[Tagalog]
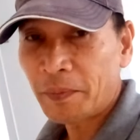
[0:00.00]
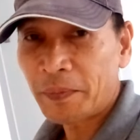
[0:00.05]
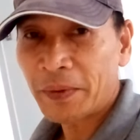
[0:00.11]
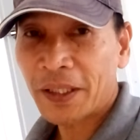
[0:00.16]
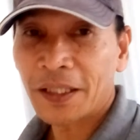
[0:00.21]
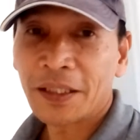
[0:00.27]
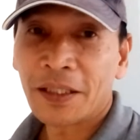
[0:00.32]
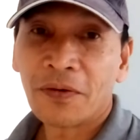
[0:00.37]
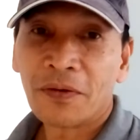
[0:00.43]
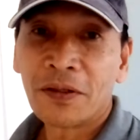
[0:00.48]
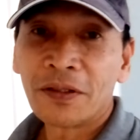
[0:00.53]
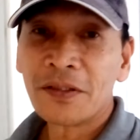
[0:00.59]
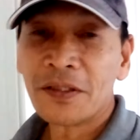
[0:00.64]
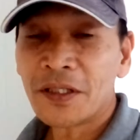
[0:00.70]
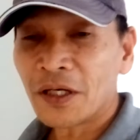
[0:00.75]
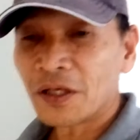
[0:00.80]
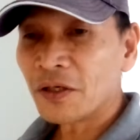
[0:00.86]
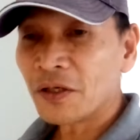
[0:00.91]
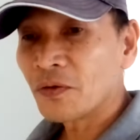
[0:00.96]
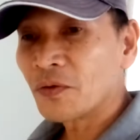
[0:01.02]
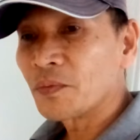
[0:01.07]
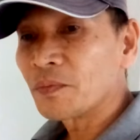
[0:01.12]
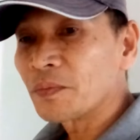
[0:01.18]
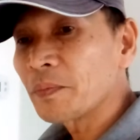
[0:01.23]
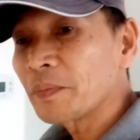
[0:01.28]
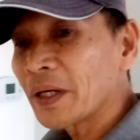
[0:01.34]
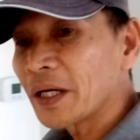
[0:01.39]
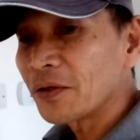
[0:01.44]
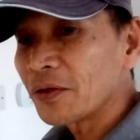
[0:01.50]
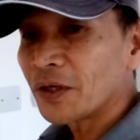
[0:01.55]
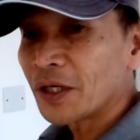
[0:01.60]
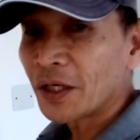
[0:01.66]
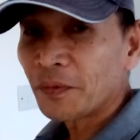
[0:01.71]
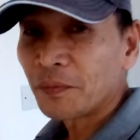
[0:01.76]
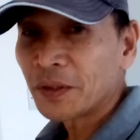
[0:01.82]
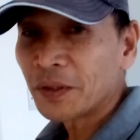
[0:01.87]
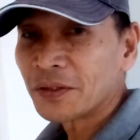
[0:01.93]
papakita ko rin sa inyo kung paano
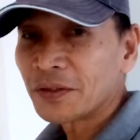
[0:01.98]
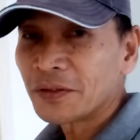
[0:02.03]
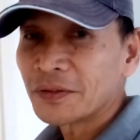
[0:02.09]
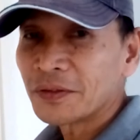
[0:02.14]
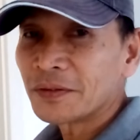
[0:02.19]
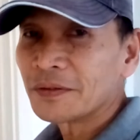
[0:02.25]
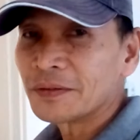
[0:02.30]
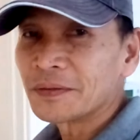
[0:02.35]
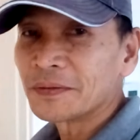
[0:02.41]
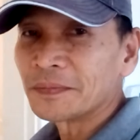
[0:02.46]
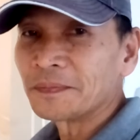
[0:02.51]
igabit yung